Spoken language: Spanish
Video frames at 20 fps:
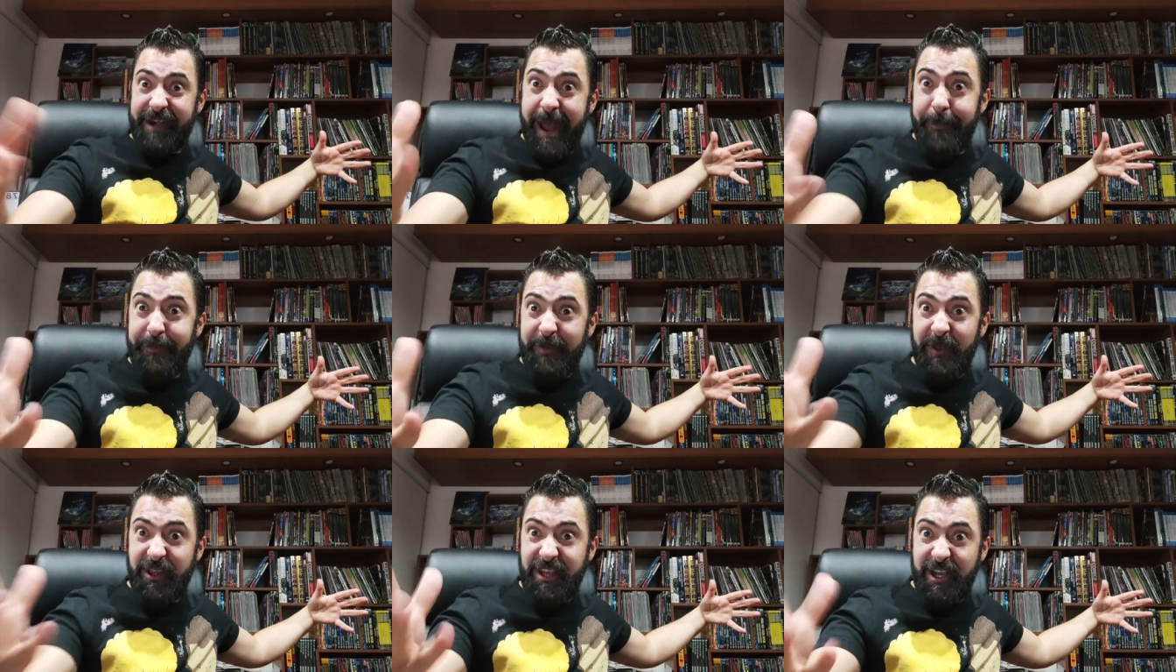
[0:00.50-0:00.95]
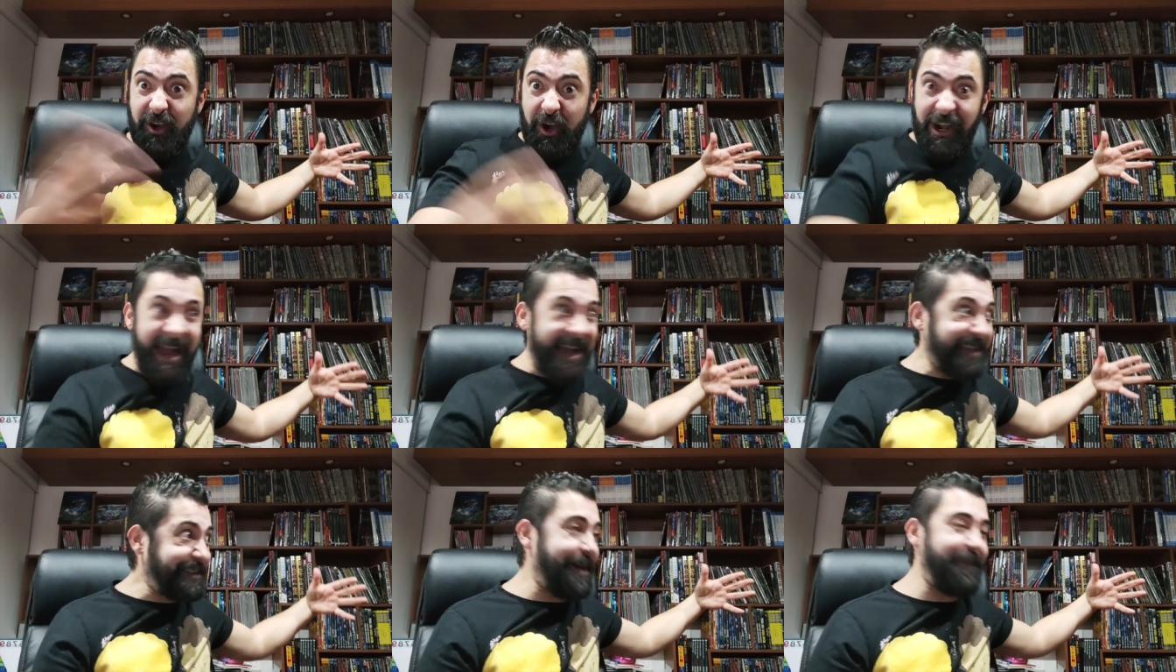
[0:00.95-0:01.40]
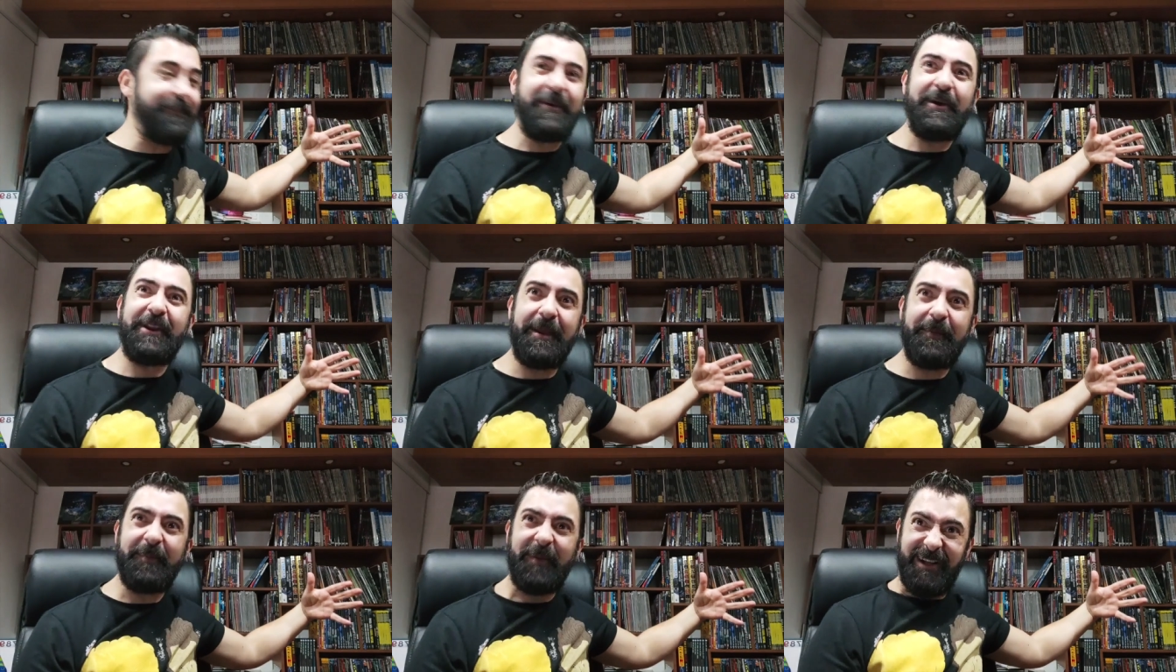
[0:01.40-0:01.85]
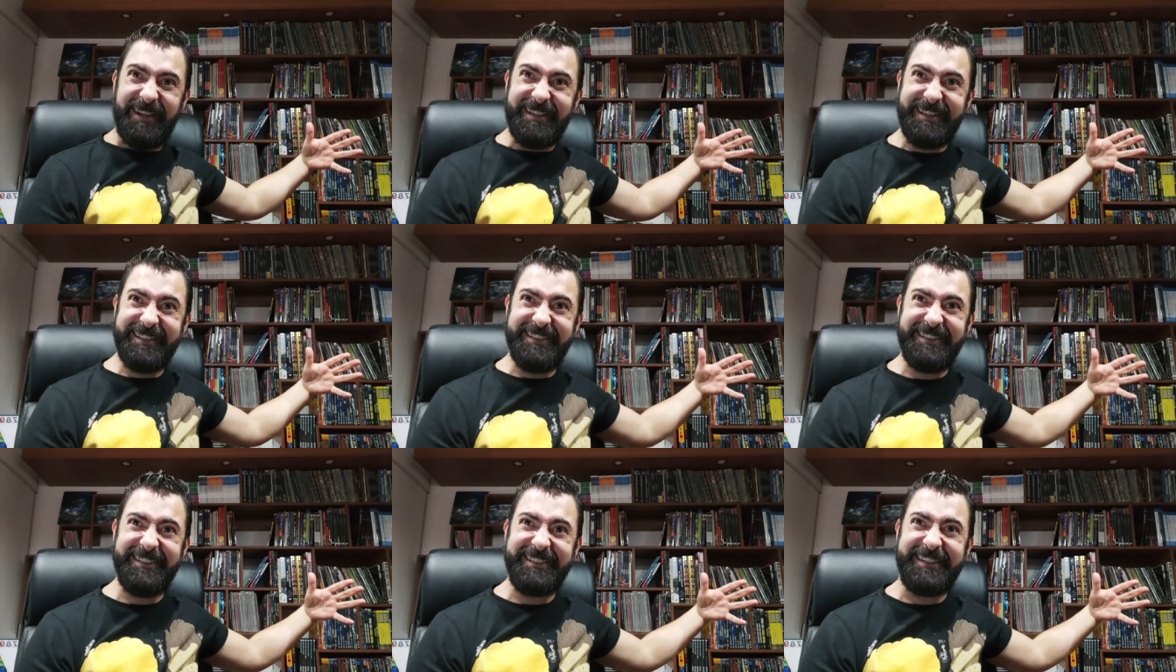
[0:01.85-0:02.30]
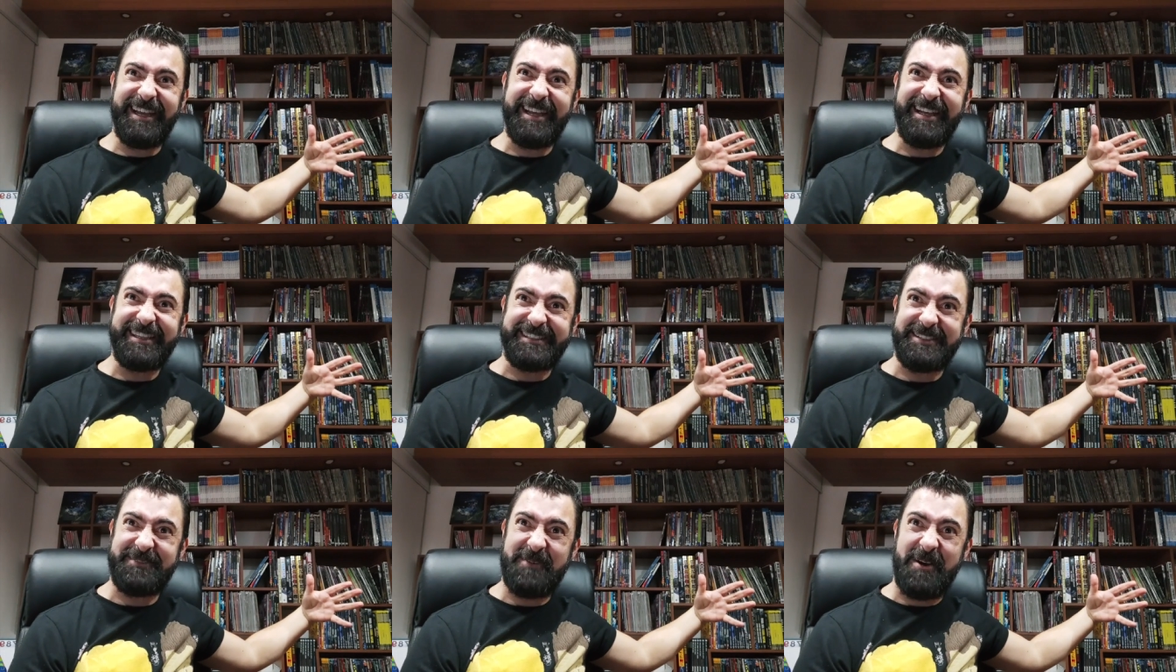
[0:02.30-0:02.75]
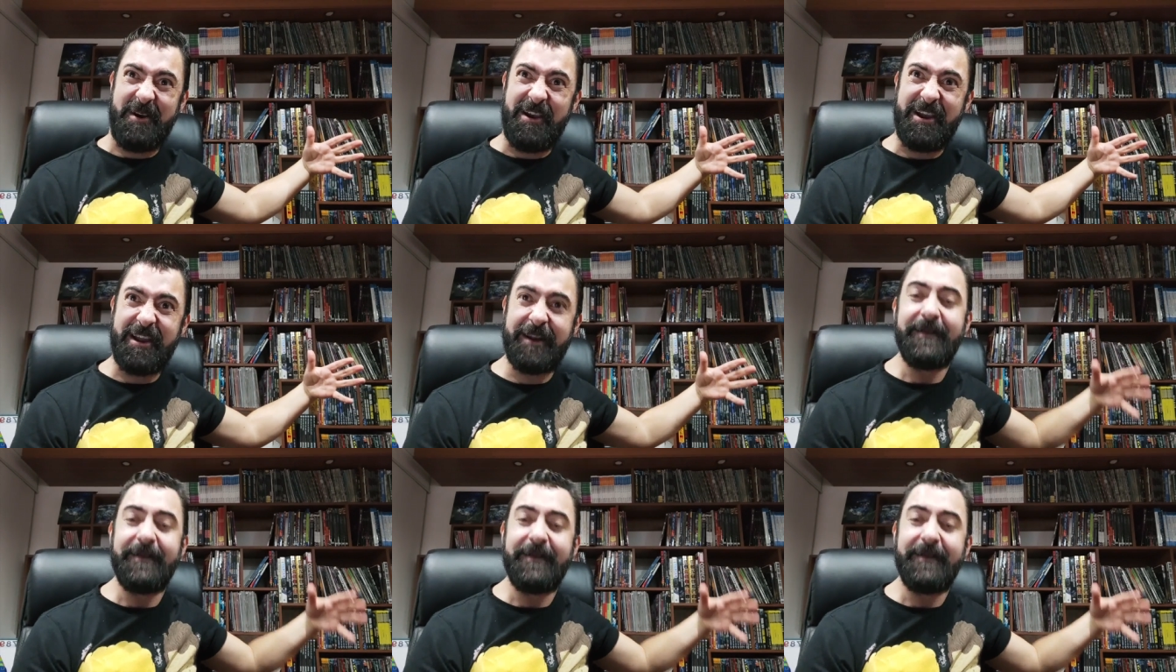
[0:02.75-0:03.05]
¡Rápido, Nicolás! ¡Rápido, rápido! nicolás rápido rápido ¿Qué se me va a